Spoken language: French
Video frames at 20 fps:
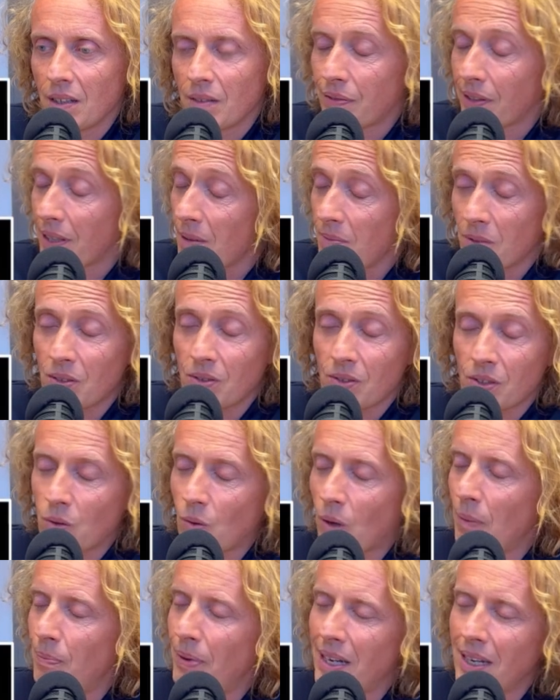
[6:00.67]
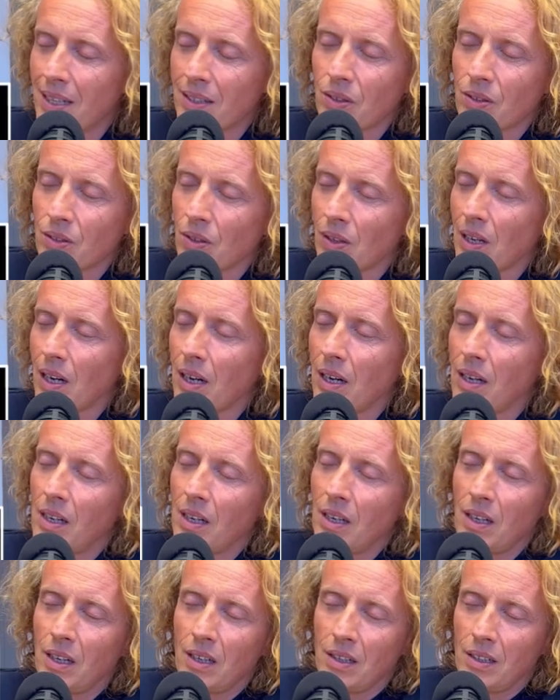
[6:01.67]
à euh, Art aux
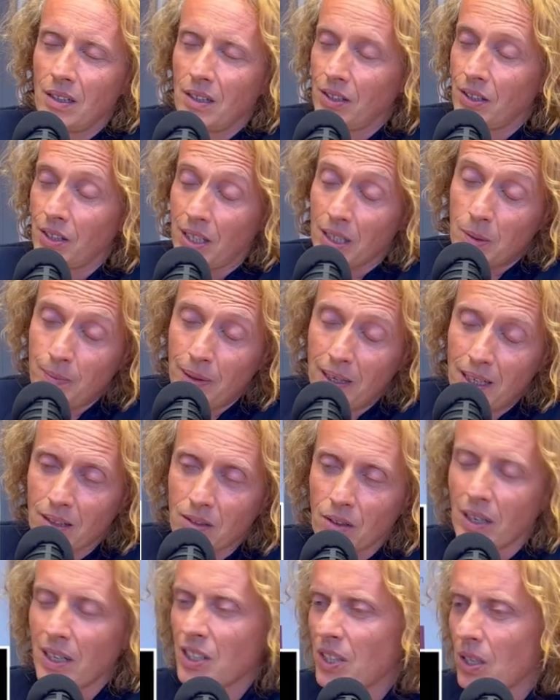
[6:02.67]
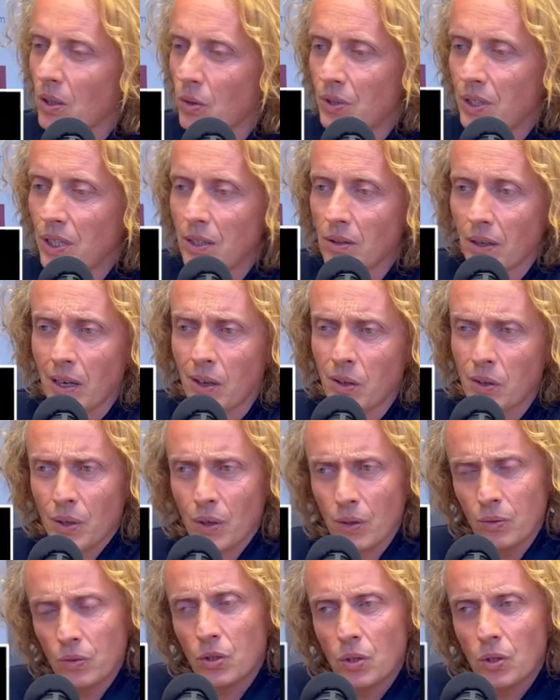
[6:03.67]
passions, au monde d'Anton Arto qui est un monde euh,